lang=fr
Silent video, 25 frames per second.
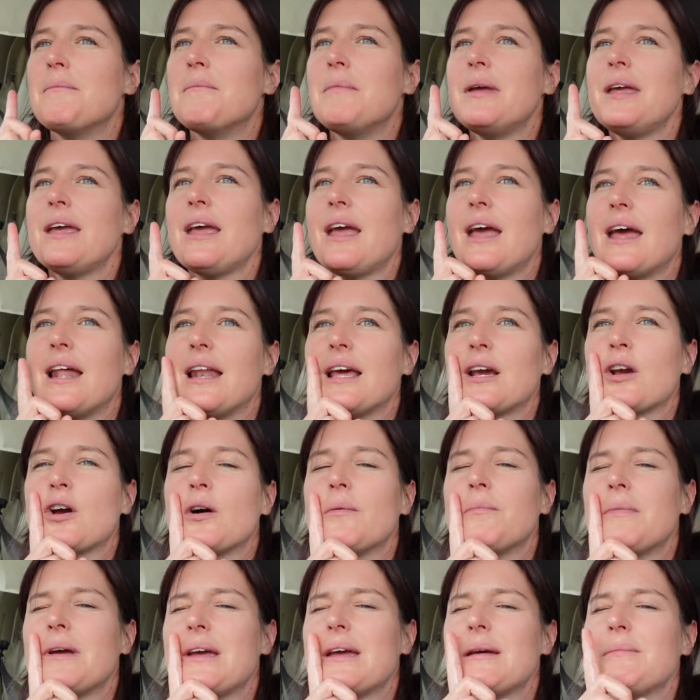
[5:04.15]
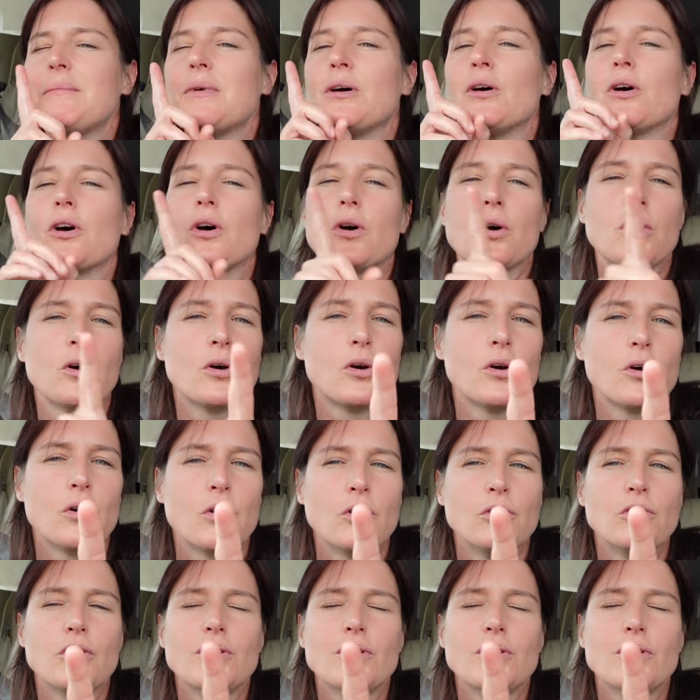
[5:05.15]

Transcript: mais elle est quand même euh,